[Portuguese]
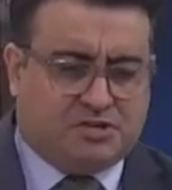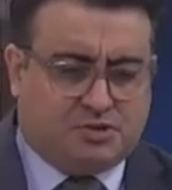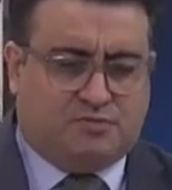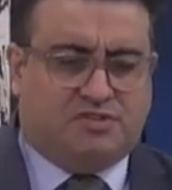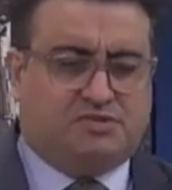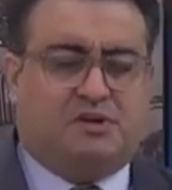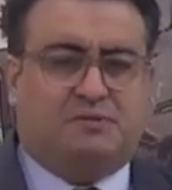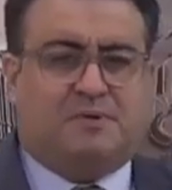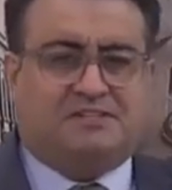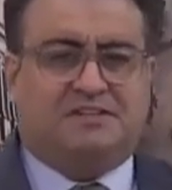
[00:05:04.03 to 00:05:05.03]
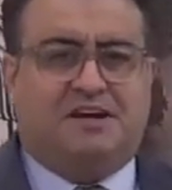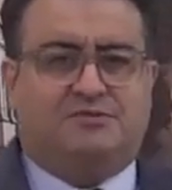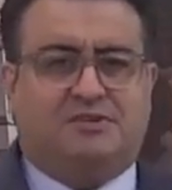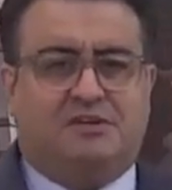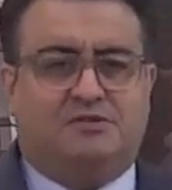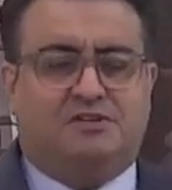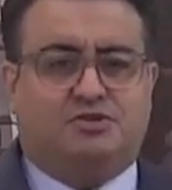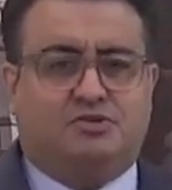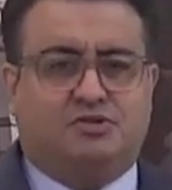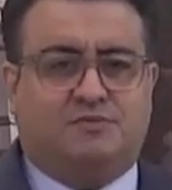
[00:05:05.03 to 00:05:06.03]
das chuvas do ano passado, né? No início
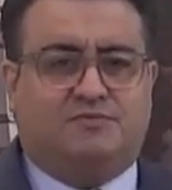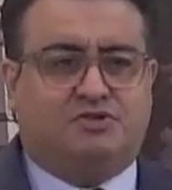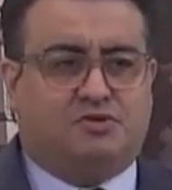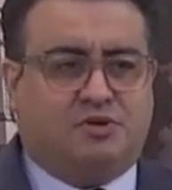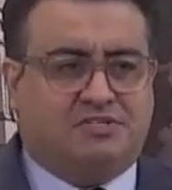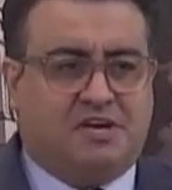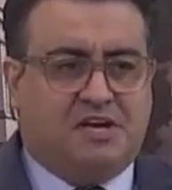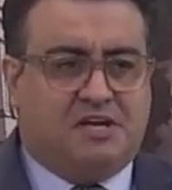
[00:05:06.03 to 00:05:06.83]
de 2022.